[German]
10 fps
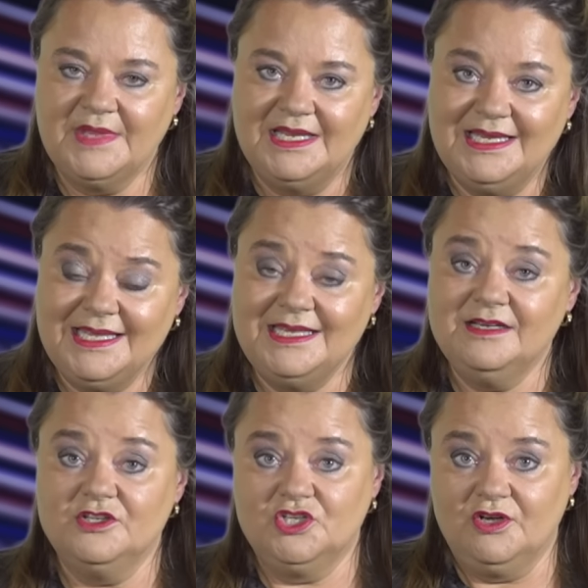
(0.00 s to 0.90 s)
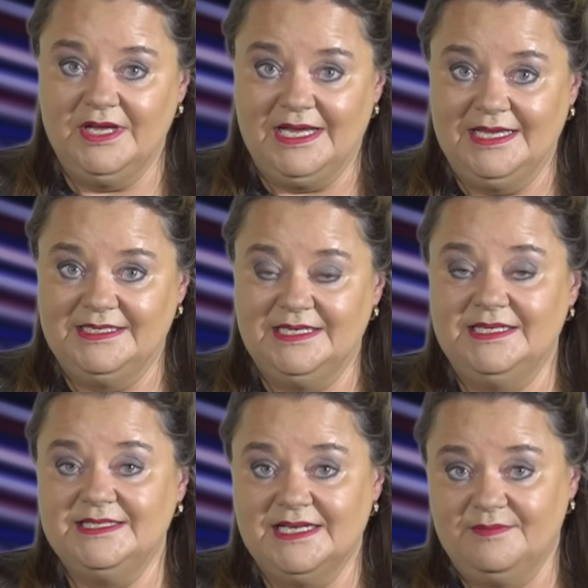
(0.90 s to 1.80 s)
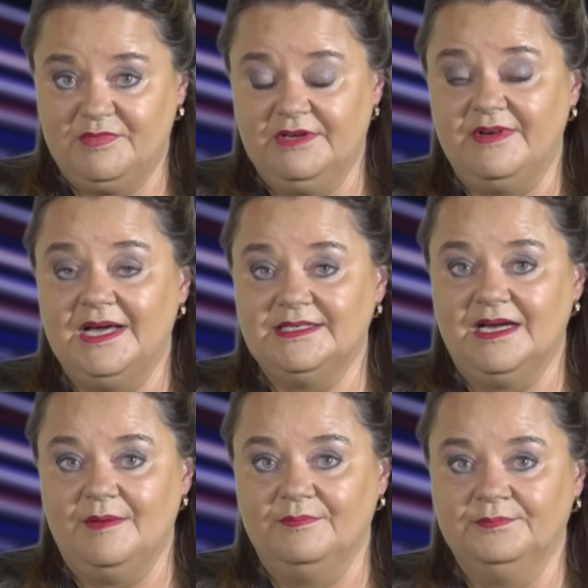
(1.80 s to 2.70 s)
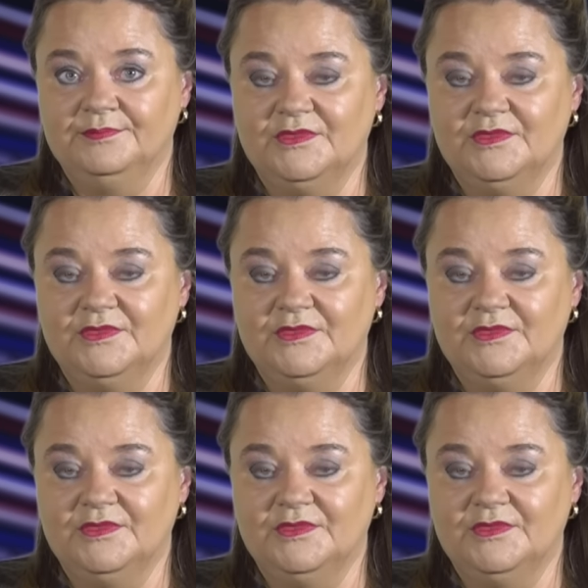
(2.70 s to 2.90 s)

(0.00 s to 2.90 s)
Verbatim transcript: nicht Ihre Steuer-ID, die Sie privat haben,